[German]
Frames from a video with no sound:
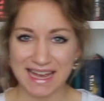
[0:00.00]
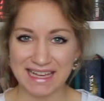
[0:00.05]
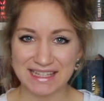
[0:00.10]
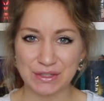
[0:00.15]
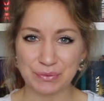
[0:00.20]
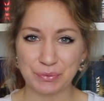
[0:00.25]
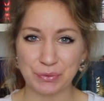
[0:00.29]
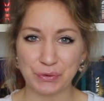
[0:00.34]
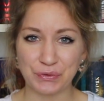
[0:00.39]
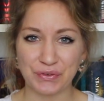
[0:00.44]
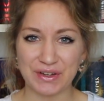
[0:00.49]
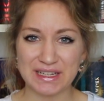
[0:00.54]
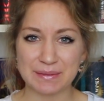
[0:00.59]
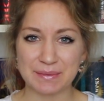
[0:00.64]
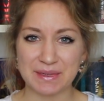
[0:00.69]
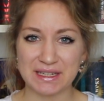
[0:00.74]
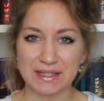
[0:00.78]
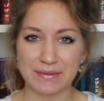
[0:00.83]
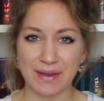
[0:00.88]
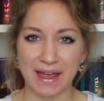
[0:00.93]
erste Buch, was
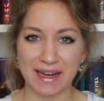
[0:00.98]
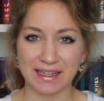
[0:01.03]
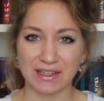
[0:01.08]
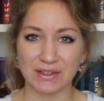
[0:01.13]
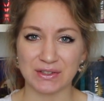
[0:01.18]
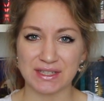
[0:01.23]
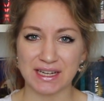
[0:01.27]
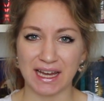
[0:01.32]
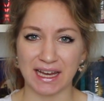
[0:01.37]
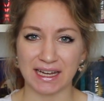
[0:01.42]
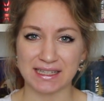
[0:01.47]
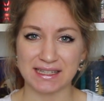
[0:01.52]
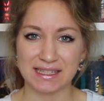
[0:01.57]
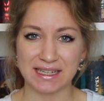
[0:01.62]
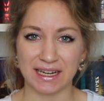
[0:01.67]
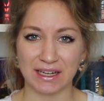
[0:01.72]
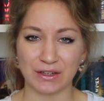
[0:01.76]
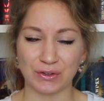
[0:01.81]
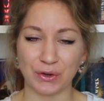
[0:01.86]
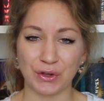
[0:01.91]
mich
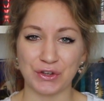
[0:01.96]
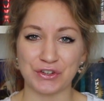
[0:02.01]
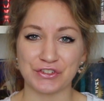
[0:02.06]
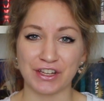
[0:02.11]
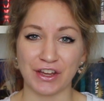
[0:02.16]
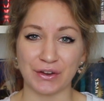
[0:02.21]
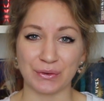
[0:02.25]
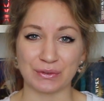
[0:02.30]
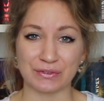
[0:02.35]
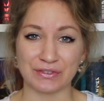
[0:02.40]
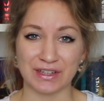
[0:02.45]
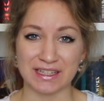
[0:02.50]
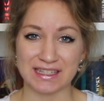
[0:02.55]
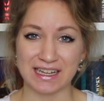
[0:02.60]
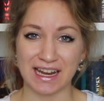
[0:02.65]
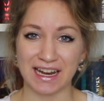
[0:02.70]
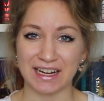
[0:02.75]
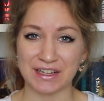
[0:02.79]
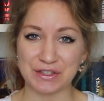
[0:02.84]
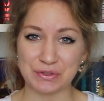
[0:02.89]
2018 enttäuscht hat und
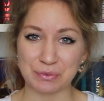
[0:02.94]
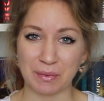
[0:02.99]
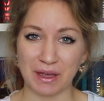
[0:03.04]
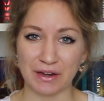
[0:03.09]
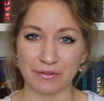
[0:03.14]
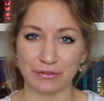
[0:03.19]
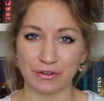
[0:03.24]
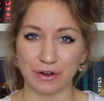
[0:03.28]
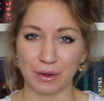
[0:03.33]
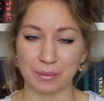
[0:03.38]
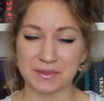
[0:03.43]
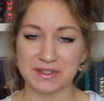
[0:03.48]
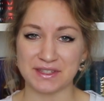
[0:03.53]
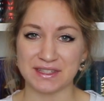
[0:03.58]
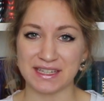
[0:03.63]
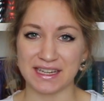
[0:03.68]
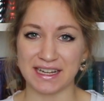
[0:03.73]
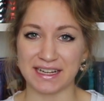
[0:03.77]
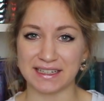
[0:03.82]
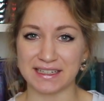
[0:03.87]
was leider zu meinen Flops
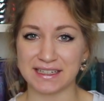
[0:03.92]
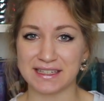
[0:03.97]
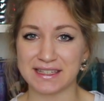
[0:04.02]
zählt,